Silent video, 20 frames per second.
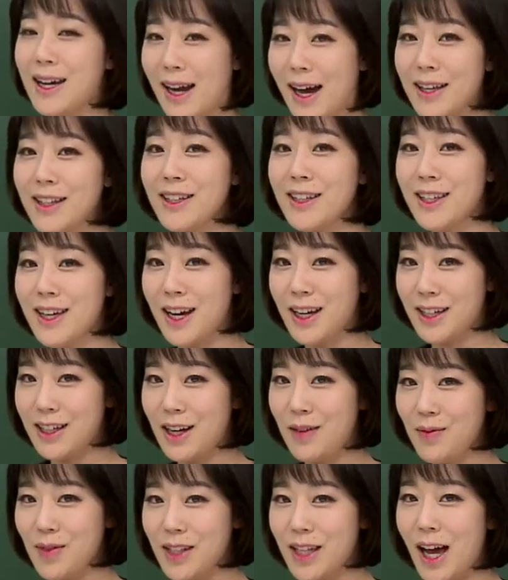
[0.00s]
라는 이야기를
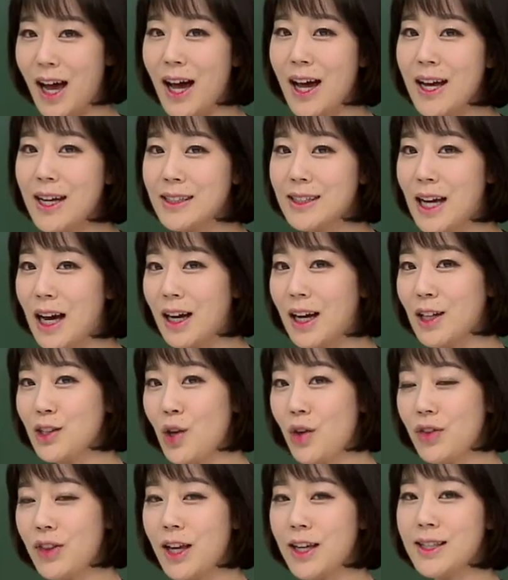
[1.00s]
합니다. 자, 아까
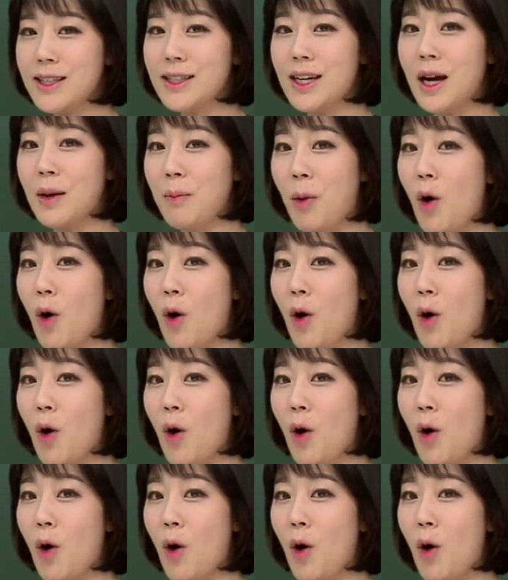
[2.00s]
선택지랑